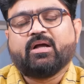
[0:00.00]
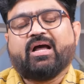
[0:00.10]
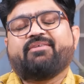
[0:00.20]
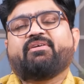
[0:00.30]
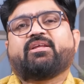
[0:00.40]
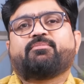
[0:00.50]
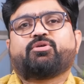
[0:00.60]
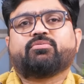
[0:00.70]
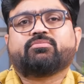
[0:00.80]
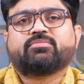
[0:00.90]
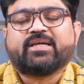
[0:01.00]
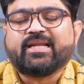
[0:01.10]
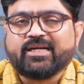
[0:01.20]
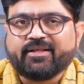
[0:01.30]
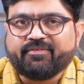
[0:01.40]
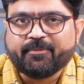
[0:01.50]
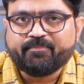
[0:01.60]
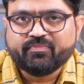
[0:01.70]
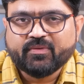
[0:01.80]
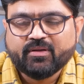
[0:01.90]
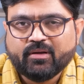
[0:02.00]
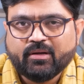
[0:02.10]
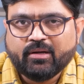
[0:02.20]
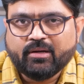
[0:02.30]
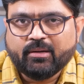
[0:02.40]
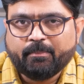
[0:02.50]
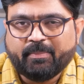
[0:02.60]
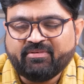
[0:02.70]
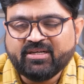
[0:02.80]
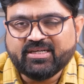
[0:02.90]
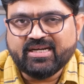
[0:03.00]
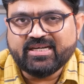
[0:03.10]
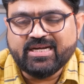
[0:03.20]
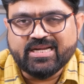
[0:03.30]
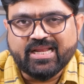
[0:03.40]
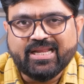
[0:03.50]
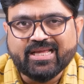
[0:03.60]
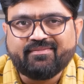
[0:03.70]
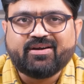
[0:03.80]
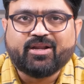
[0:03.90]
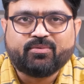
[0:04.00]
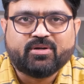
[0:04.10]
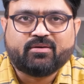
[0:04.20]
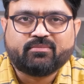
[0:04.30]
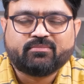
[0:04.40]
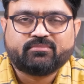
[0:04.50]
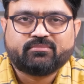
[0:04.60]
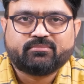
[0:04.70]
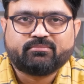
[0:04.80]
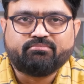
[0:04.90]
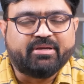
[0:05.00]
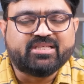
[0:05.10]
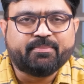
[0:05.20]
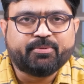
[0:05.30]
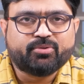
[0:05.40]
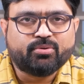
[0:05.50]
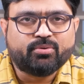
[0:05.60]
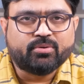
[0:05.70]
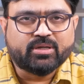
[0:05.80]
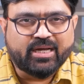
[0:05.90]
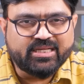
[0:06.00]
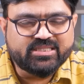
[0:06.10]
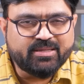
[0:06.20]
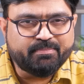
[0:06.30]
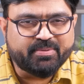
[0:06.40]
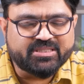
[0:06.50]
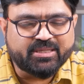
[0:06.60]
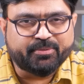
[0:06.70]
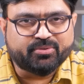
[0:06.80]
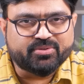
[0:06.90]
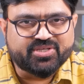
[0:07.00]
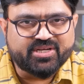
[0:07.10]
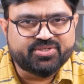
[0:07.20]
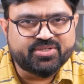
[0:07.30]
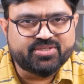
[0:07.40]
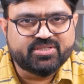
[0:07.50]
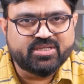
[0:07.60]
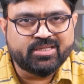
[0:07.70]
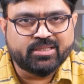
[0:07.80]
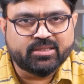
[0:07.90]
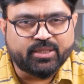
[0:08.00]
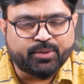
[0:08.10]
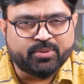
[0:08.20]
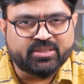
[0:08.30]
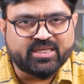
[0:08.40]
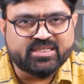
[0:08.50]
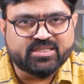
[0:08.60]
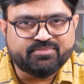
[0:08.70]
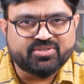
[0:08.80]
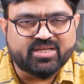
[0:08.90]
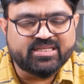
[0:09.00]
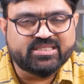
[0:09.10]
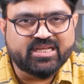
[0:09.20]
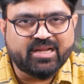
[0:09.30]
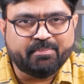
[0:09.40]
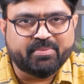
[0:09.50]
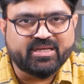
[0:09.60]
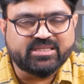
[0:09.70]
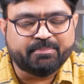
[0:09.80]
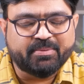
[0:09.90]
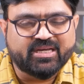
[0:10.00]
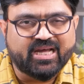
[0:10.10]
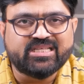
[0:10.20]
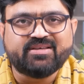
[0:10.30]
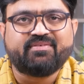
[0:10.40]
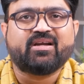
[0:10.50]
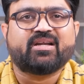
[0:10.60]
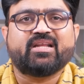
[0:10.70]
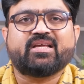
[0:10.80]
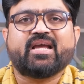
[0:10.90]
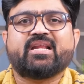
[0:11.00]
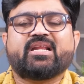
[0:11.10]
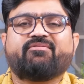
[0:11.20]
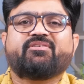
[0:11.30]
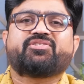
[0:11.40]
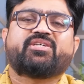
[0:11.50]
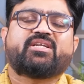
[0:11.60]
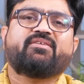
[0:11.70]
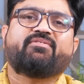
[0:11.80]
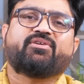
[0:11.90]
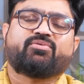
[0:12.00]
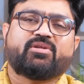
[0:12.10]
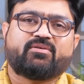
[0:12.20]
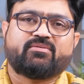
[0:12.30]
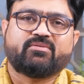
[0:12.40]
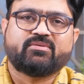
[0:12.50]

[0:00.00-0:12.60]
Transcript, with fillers: హాయ్ వెల్కమ్ టు కిరణ్ టీవీ పవన్ కళ్యాణ్ ఢిల్లీకి వెళ్ళనున్నారు బీజేపీతో కలిసి బీజేపీతో చర్చించి తెలుగుదేశం జనసేన బీజేపీ కలిసి వెళ్ళటానికి ఆయన రిక్వెస్ట్ చేయడానికి వెళుతున్నారు